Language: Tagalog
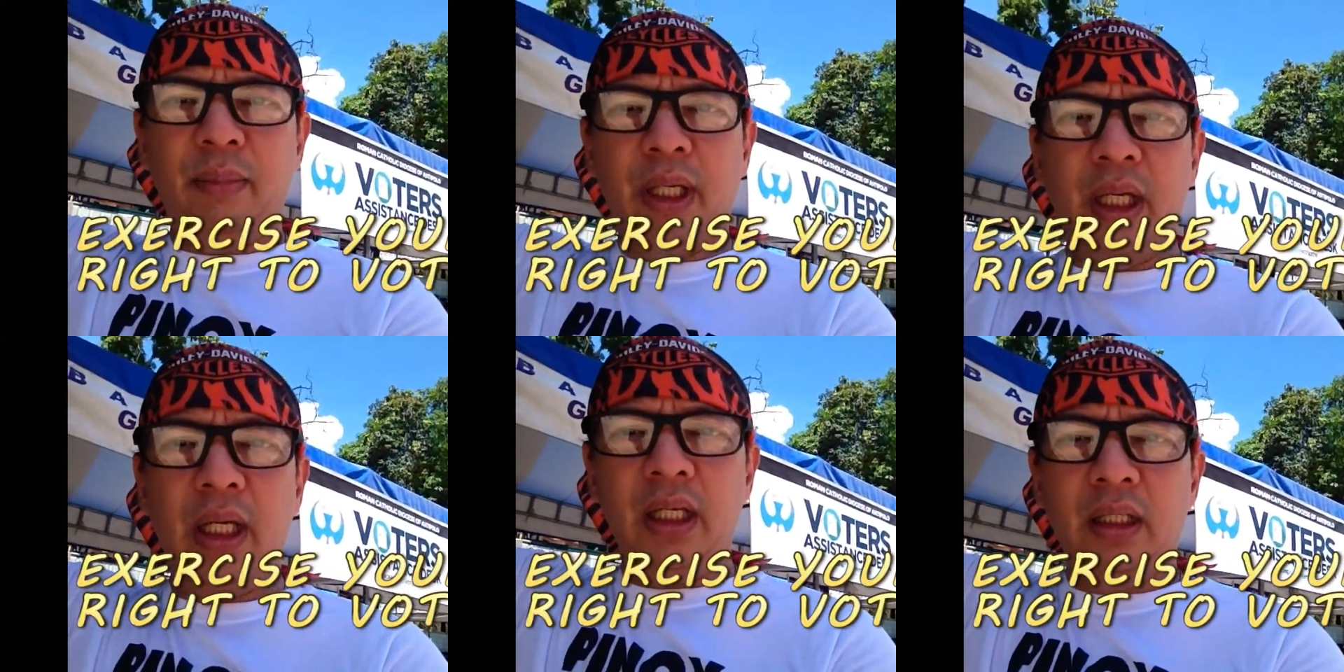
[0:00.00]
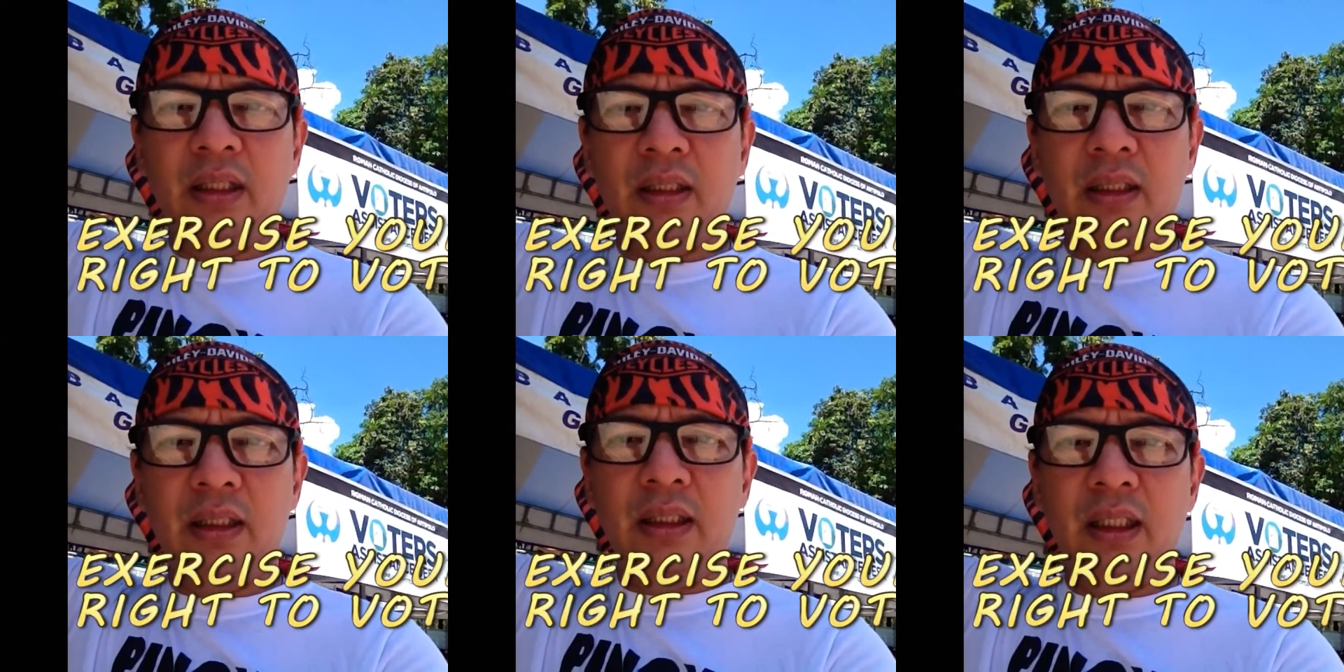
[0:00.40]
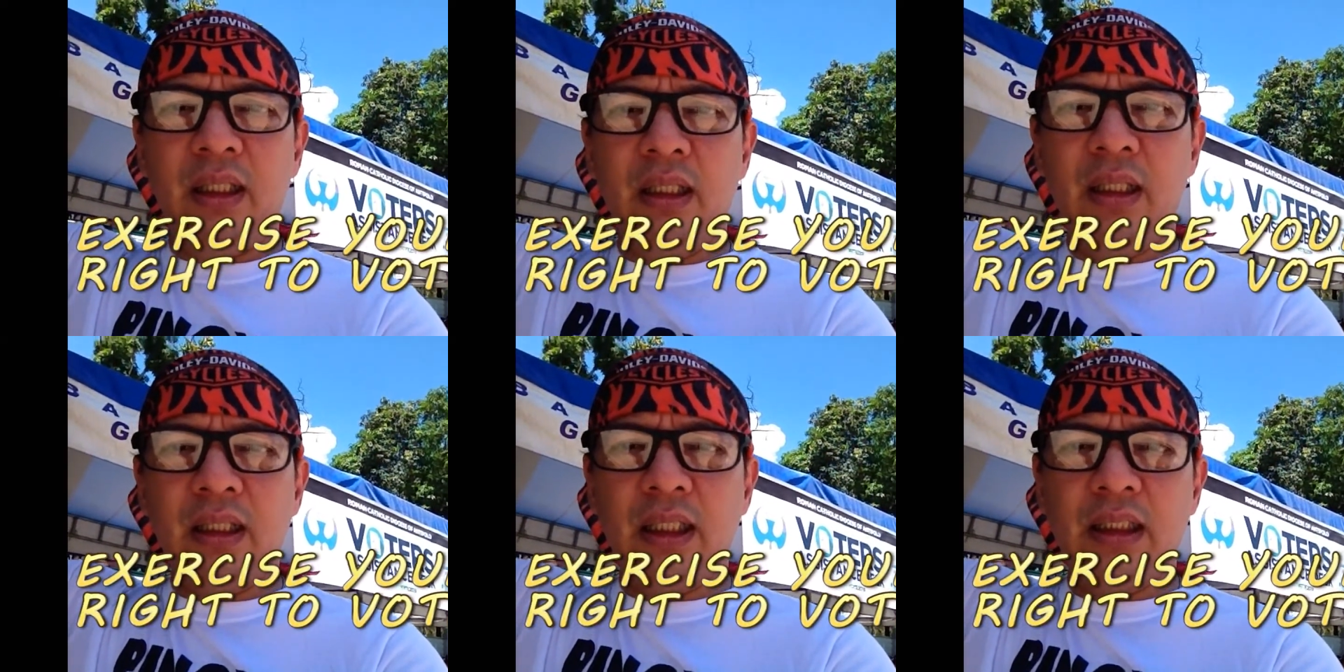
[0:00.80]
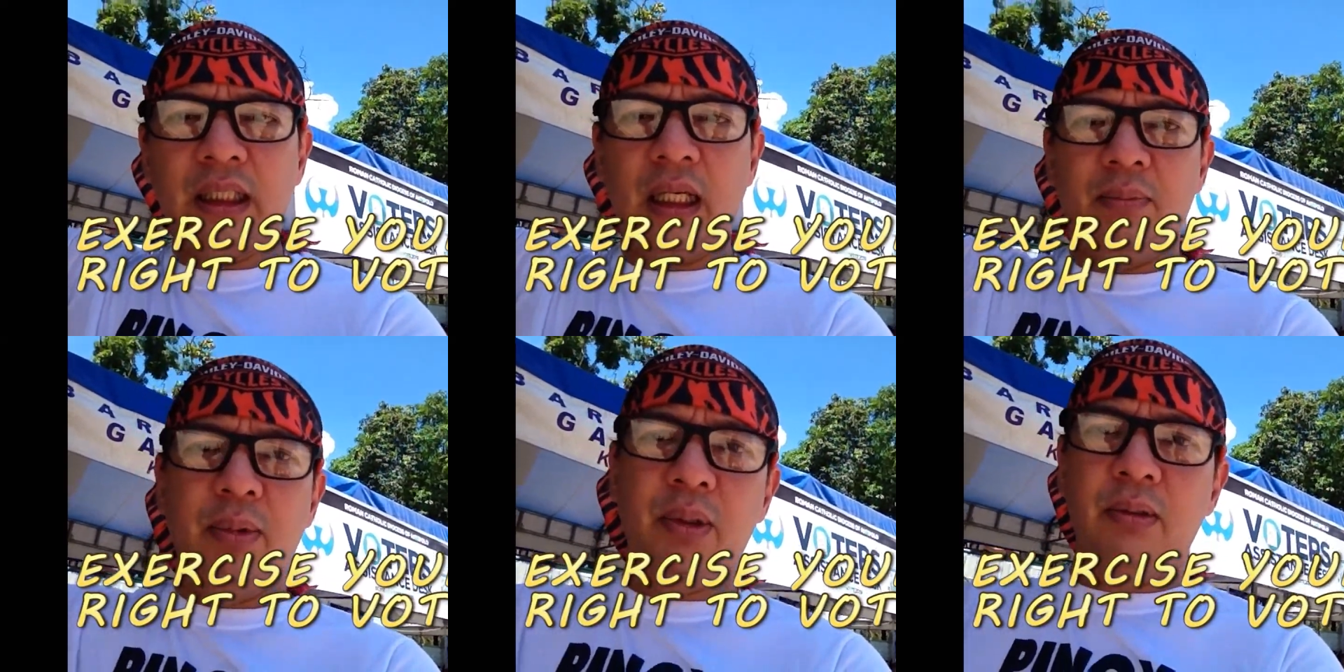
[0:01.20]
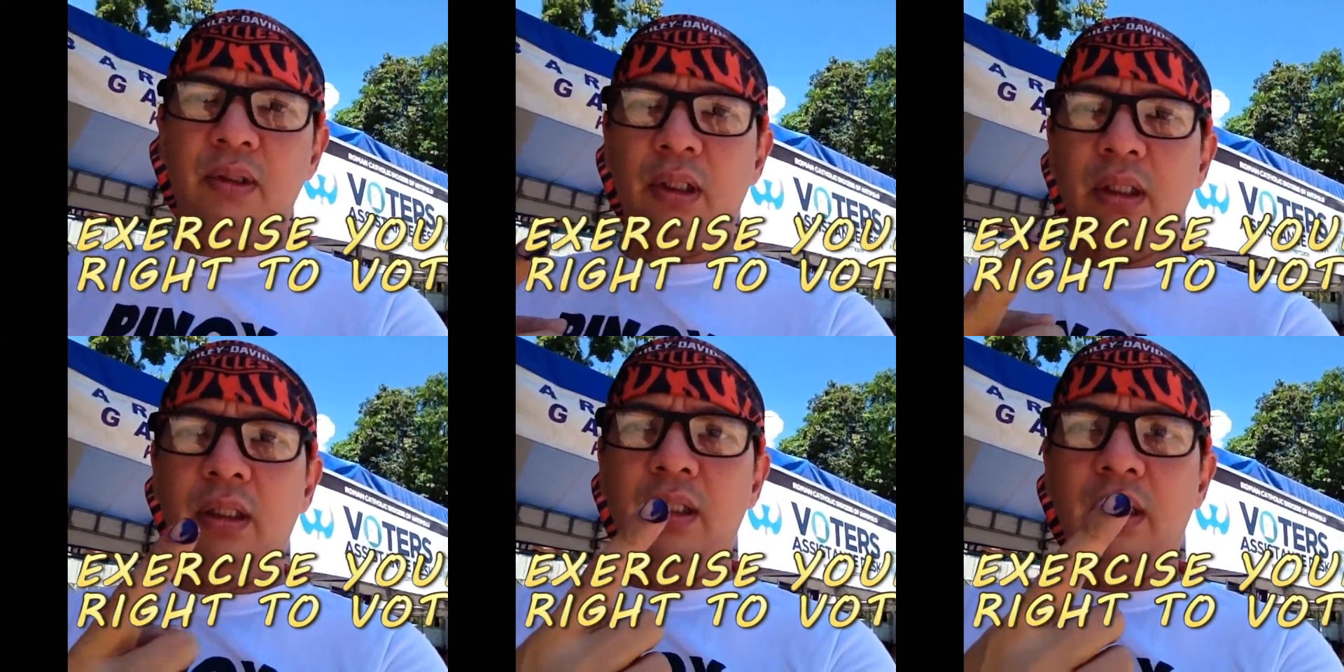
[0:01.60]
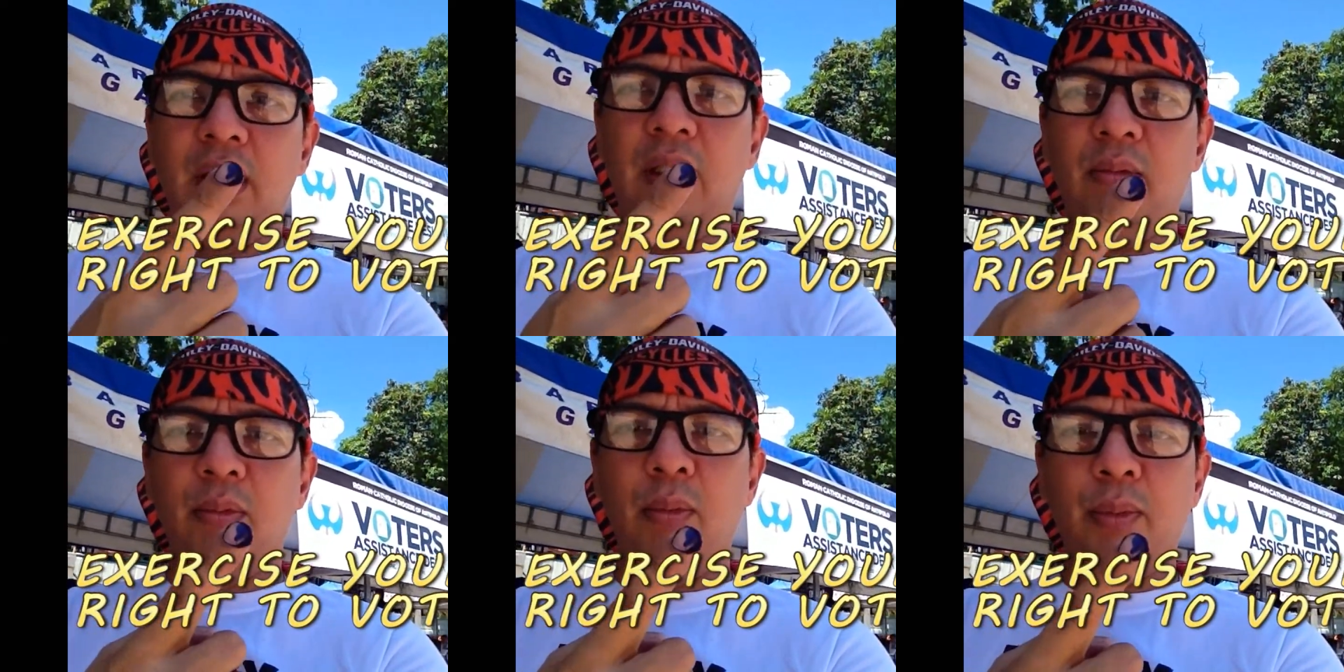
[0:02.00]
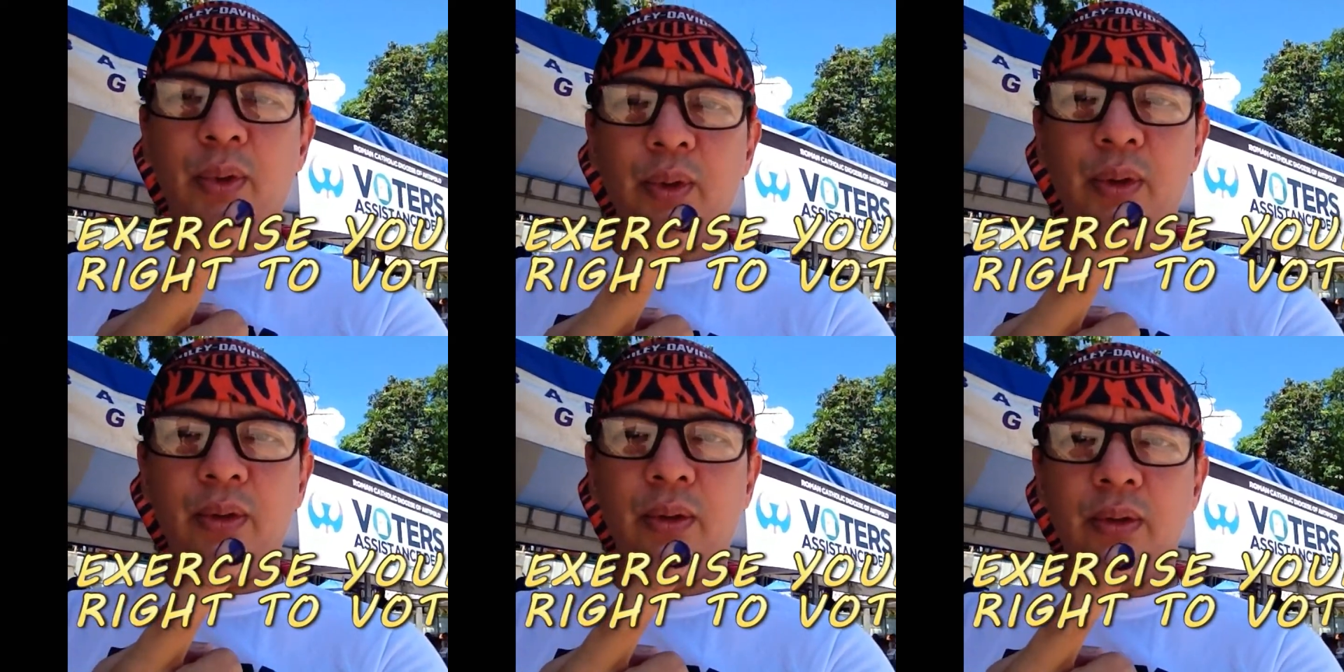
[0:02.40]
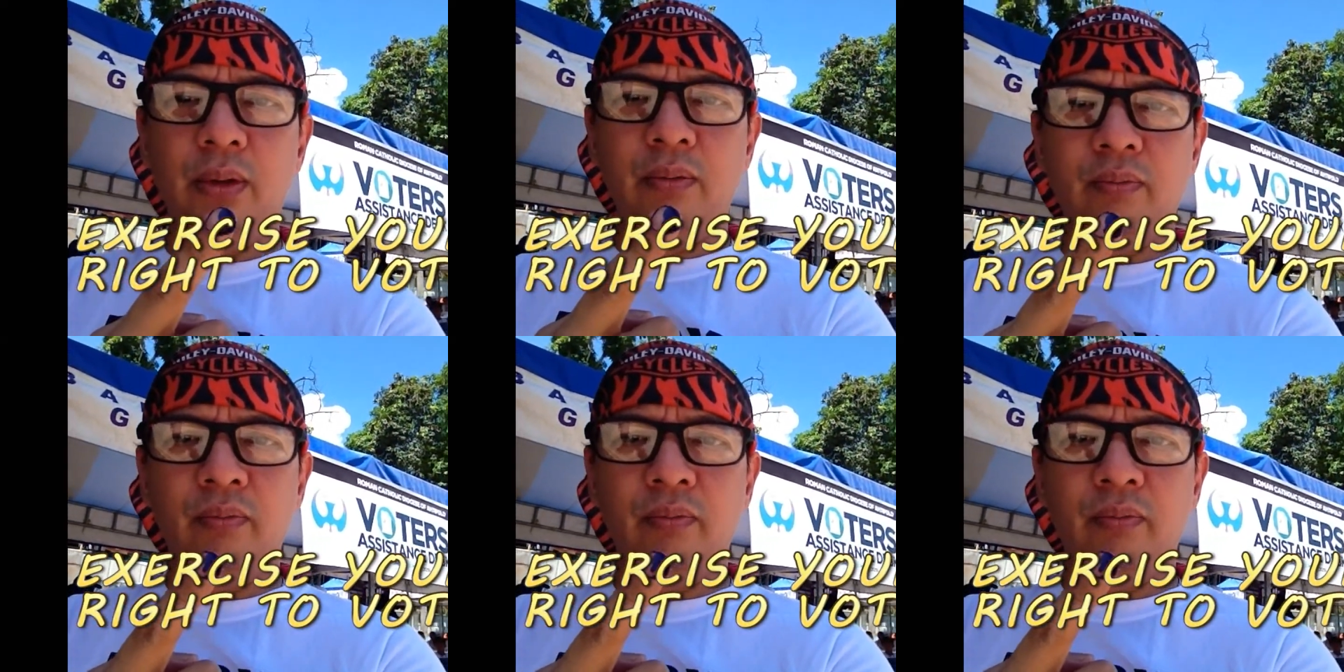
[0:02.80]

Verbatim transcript: May 13, katatapos ko lang uh, bumoto.